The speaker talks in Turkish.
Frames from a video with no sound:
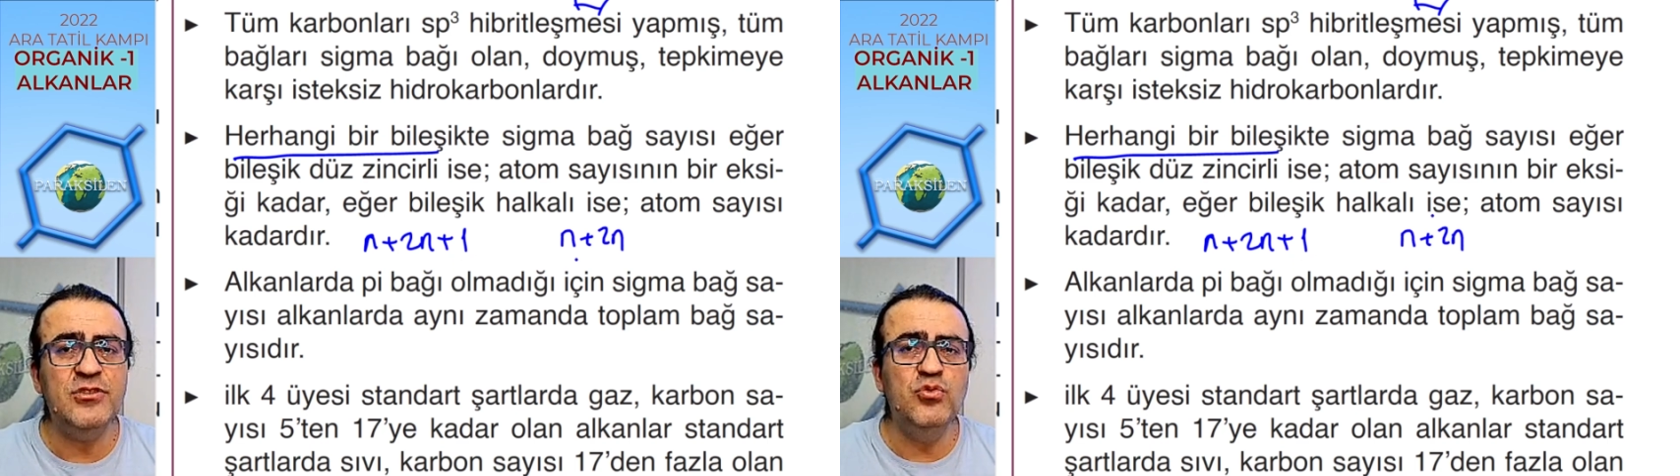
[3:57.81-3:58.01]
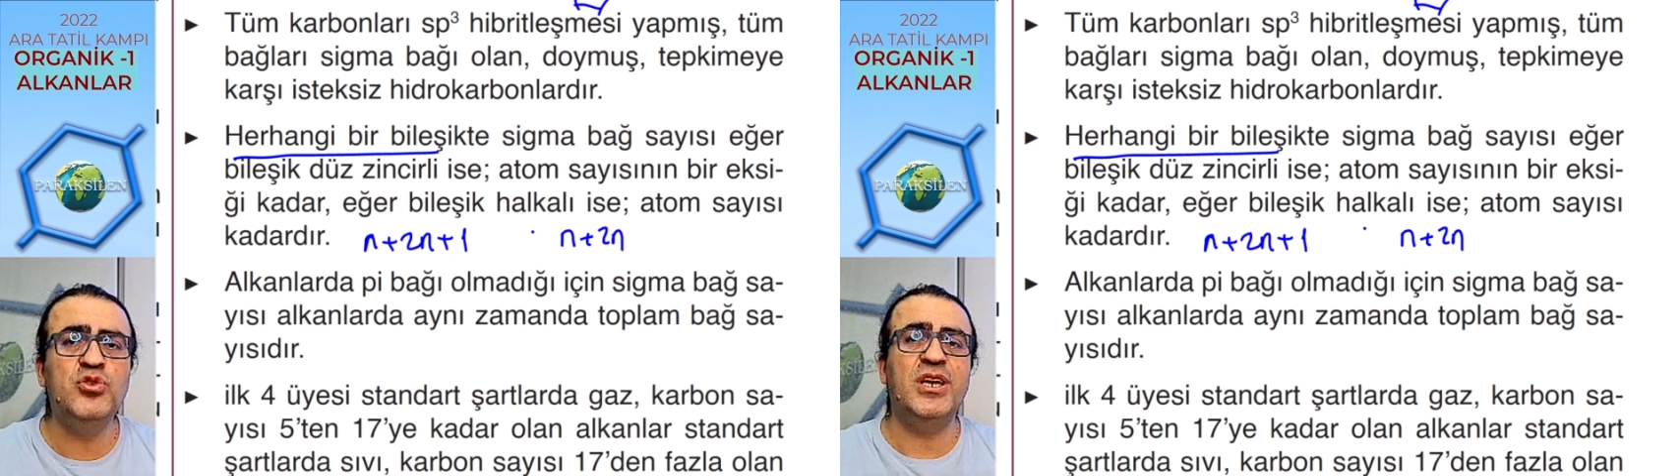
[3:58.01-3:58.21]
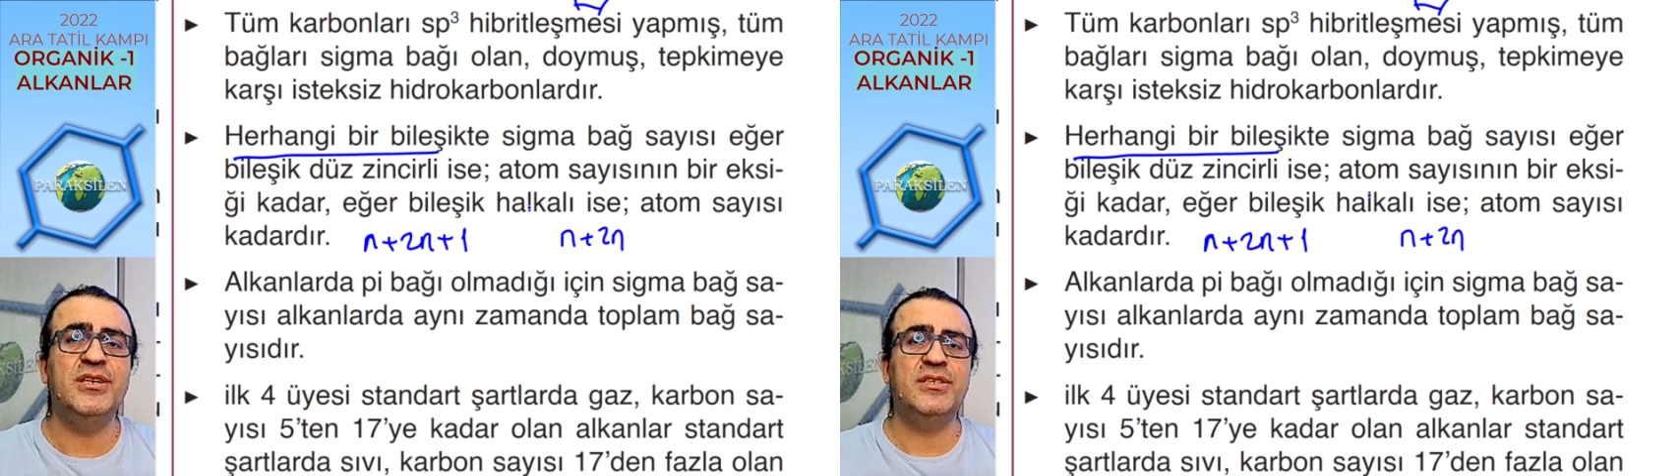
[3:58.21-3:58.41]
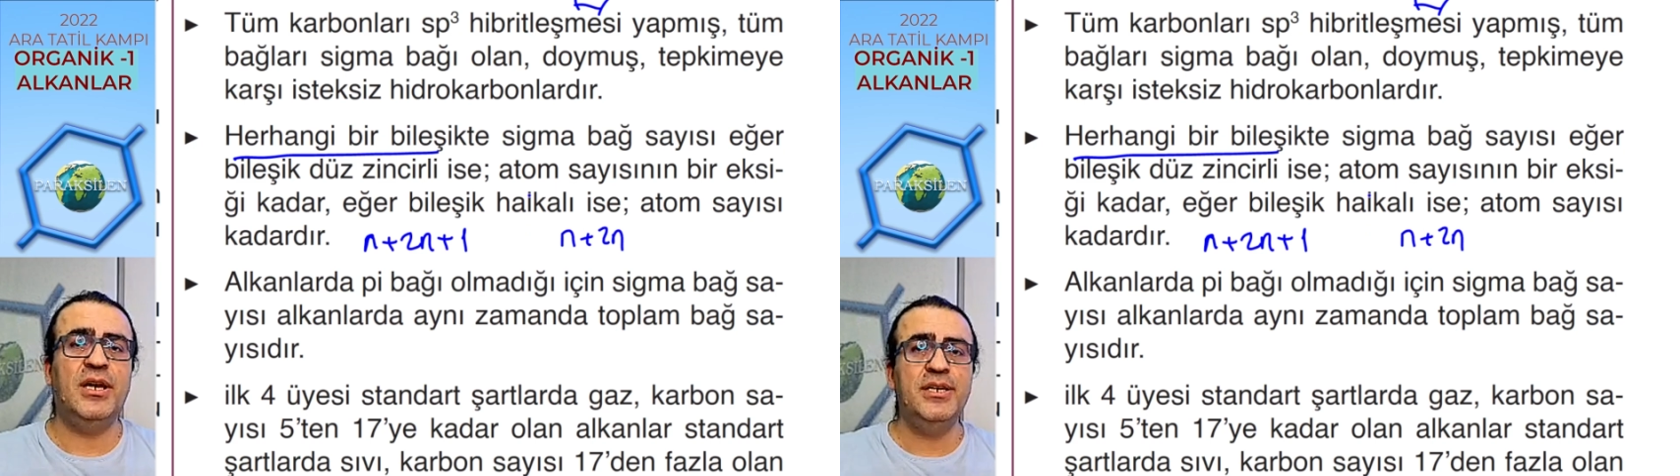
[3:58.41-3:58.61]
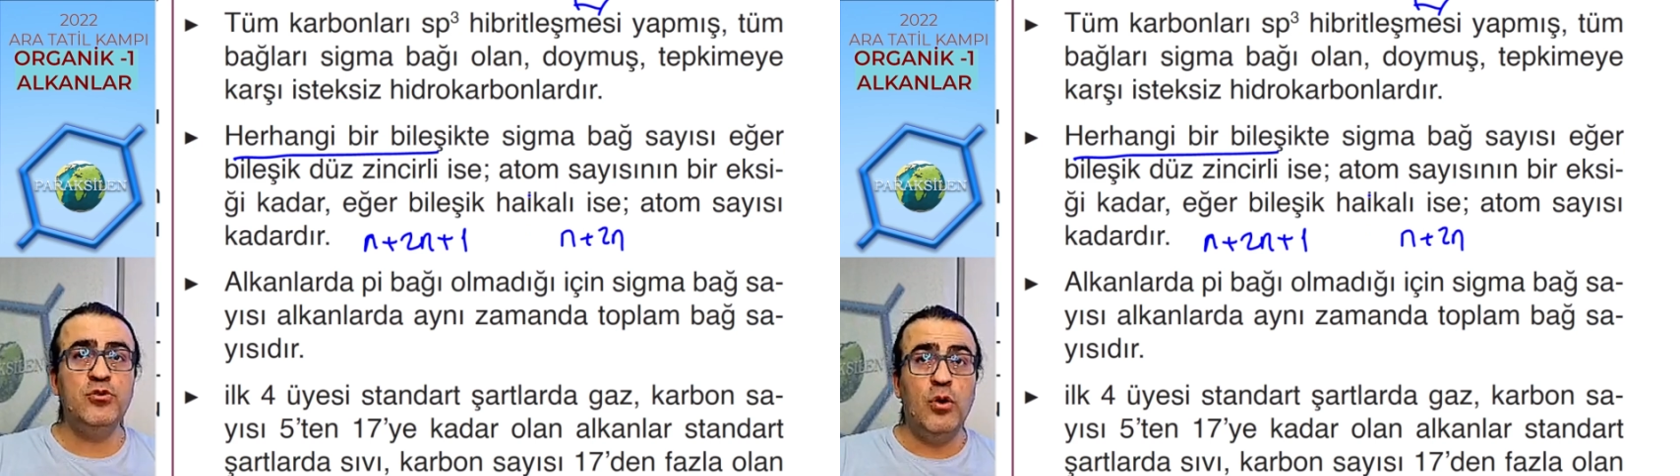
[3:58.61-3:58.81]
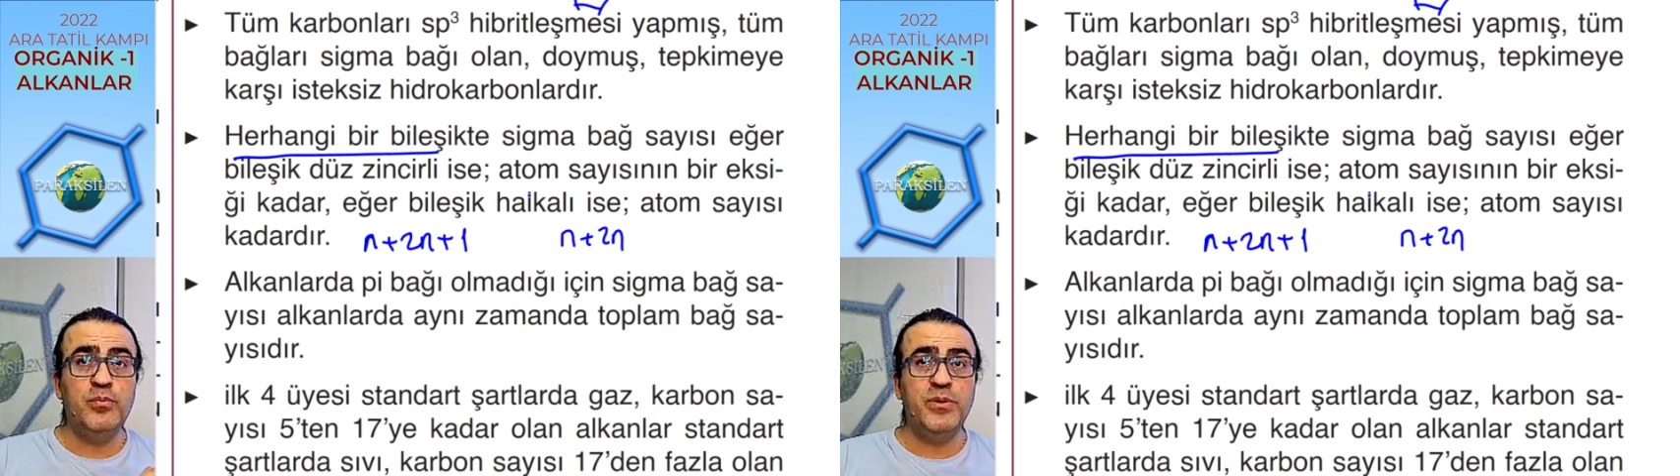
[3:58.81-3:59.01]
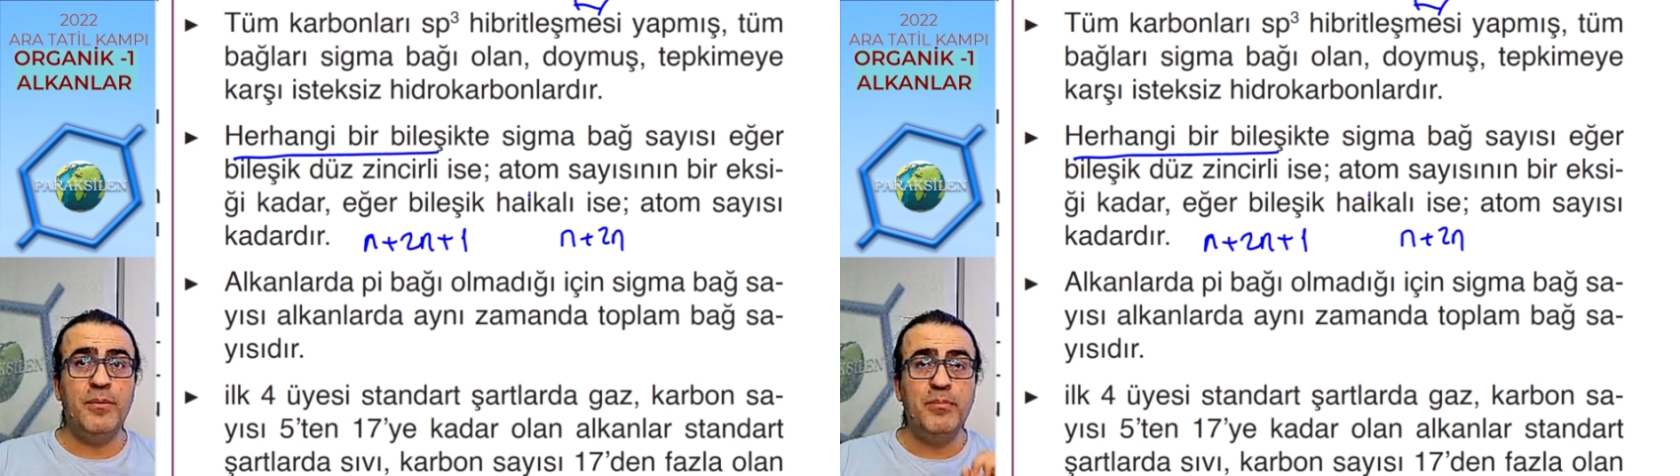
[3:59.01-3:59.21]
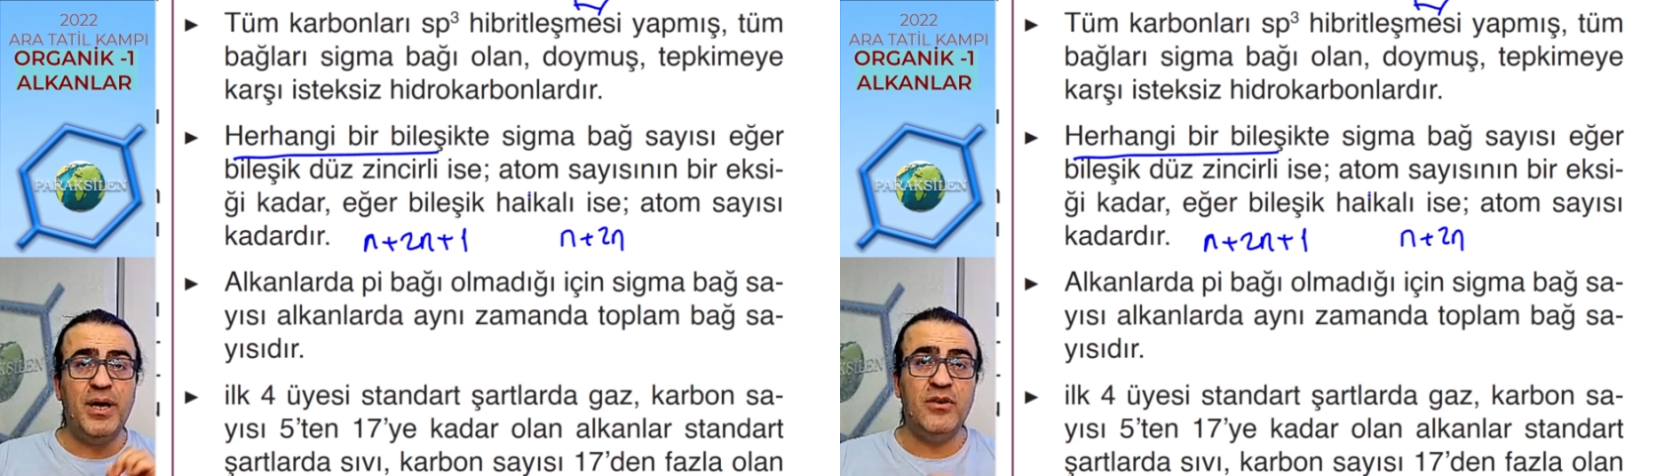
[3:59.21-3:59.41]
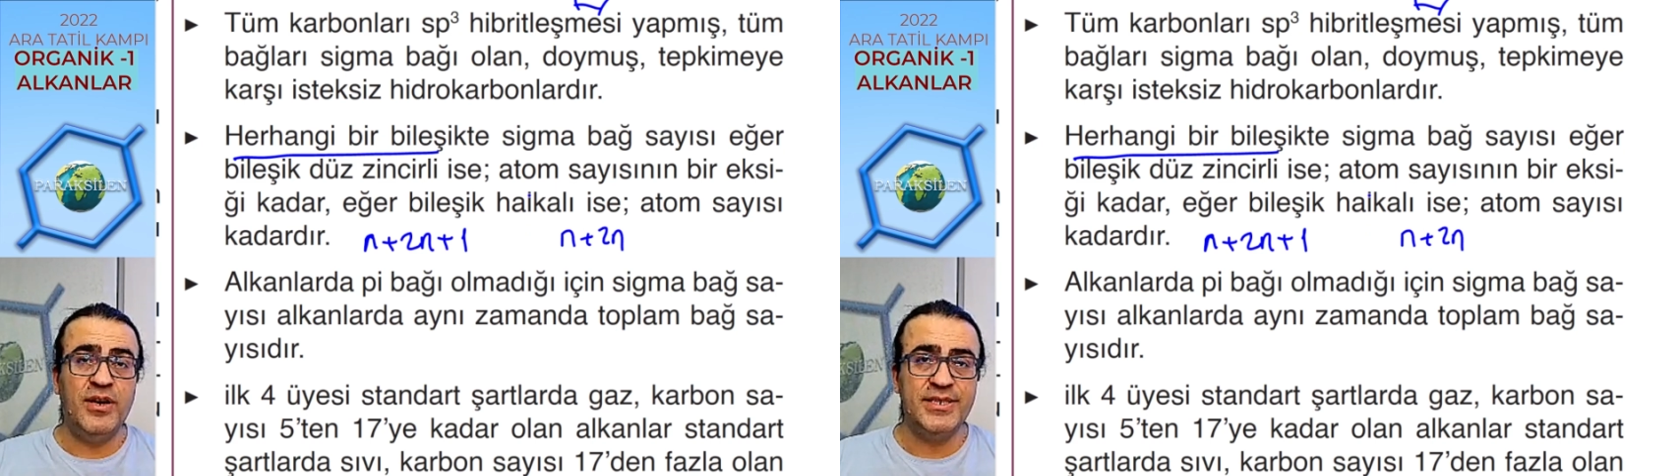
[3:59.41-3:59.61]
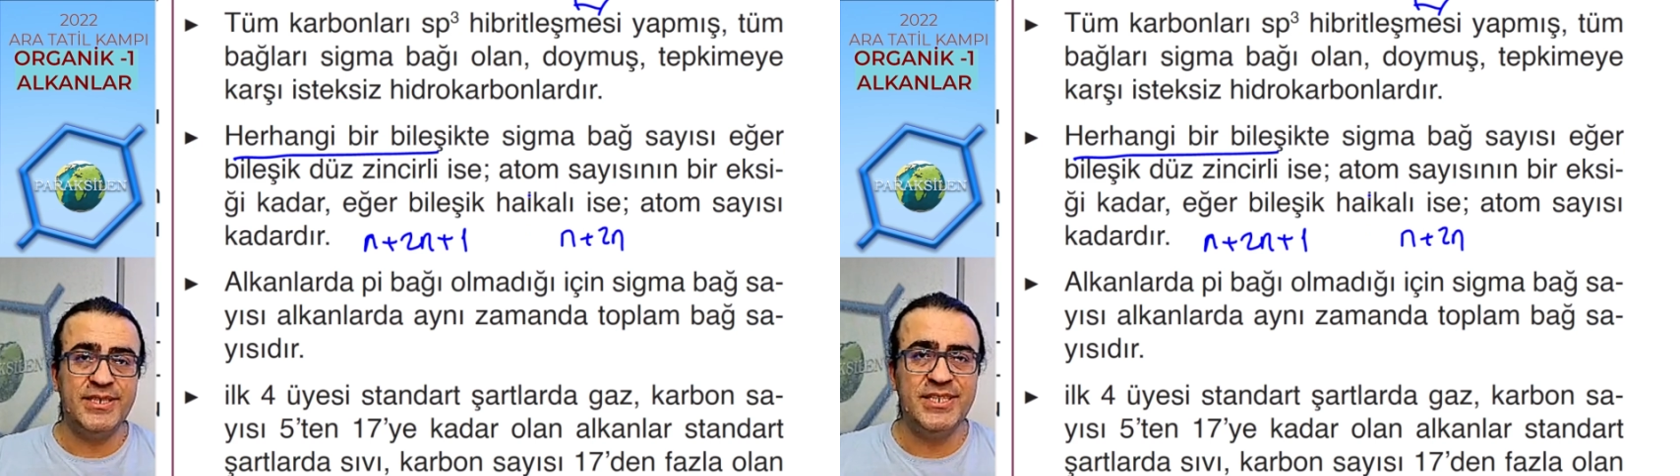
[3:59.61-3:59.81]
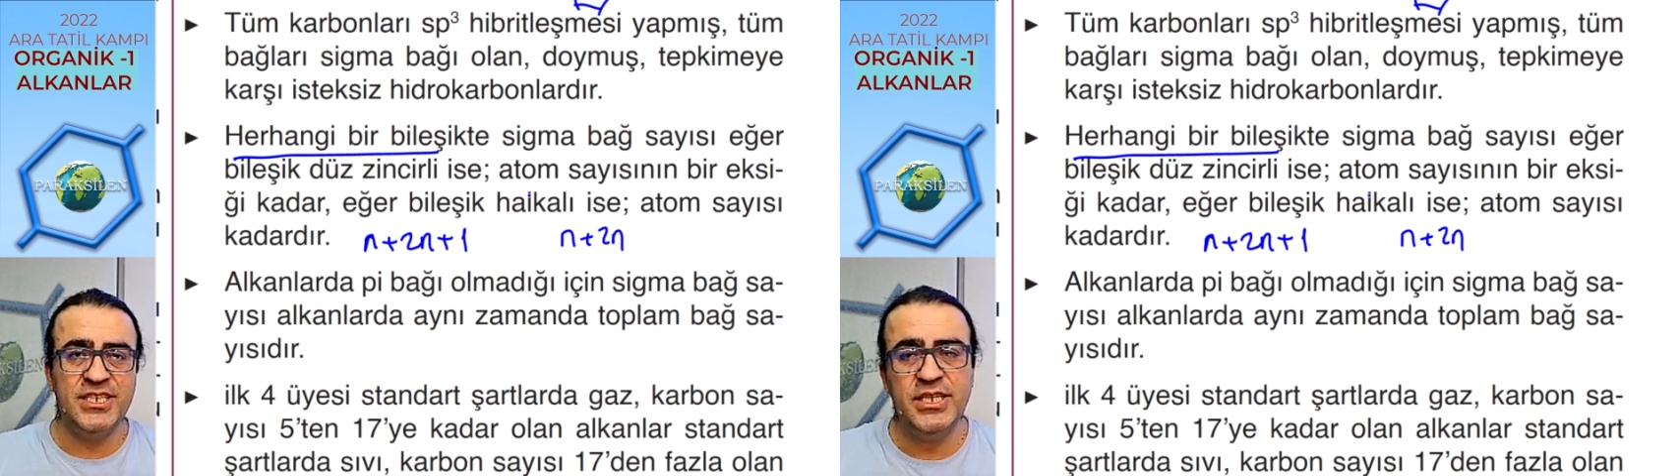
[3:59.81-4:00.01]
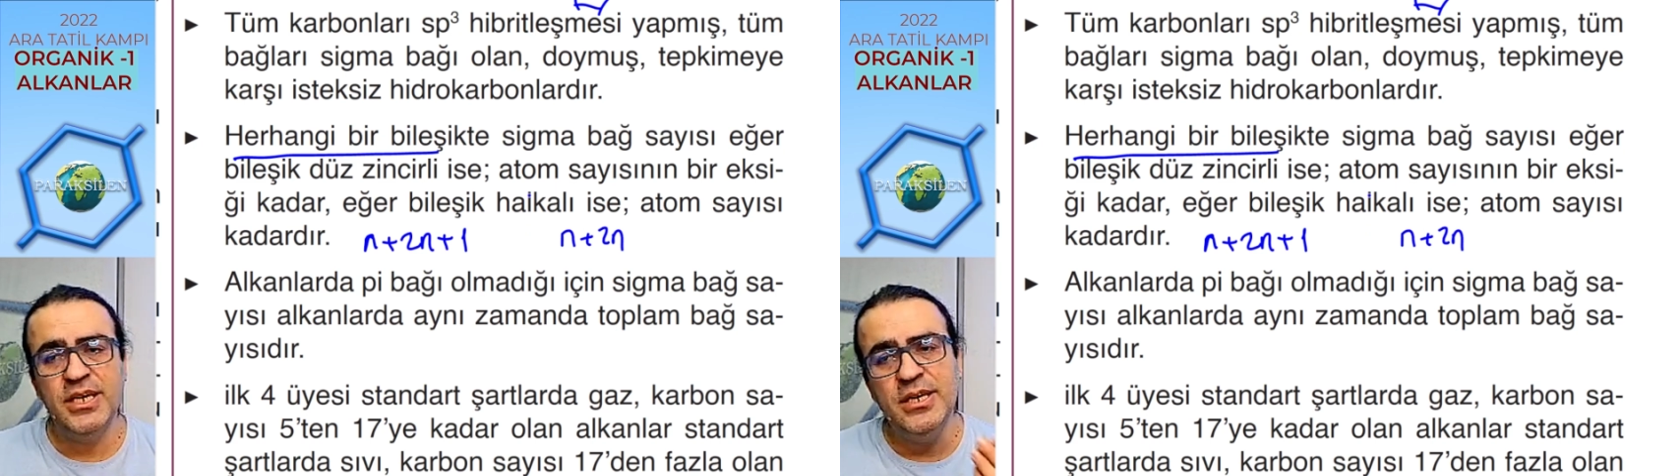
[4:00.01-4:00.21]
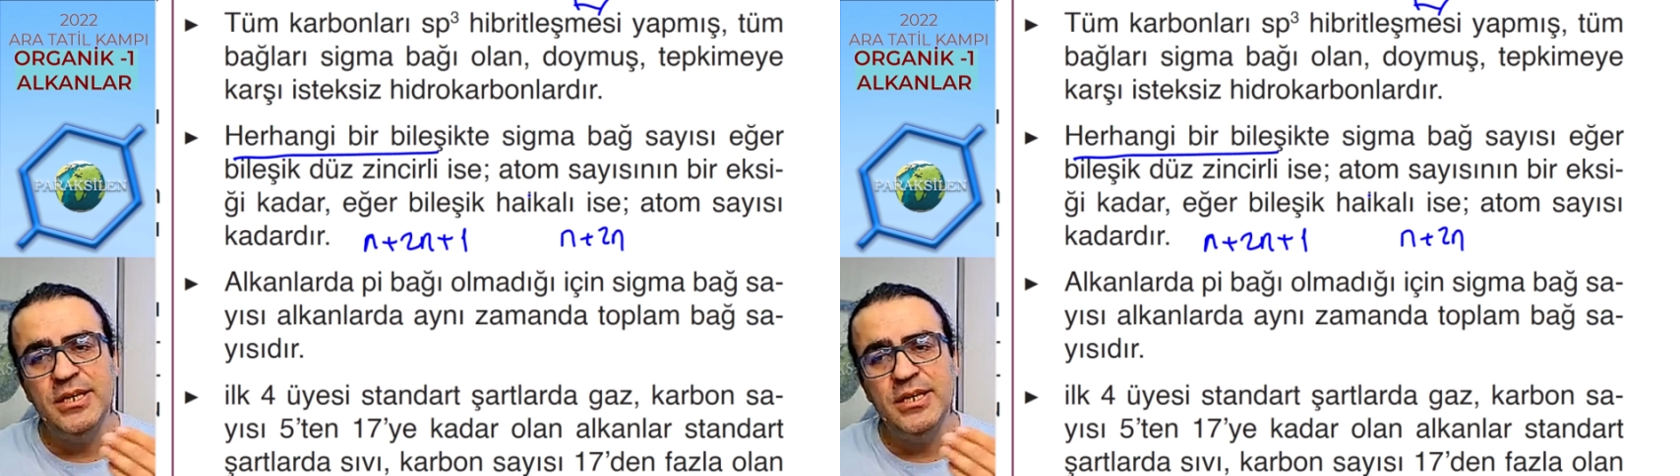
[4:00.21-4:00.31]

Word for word: 3n tane toplam bağ vardır ki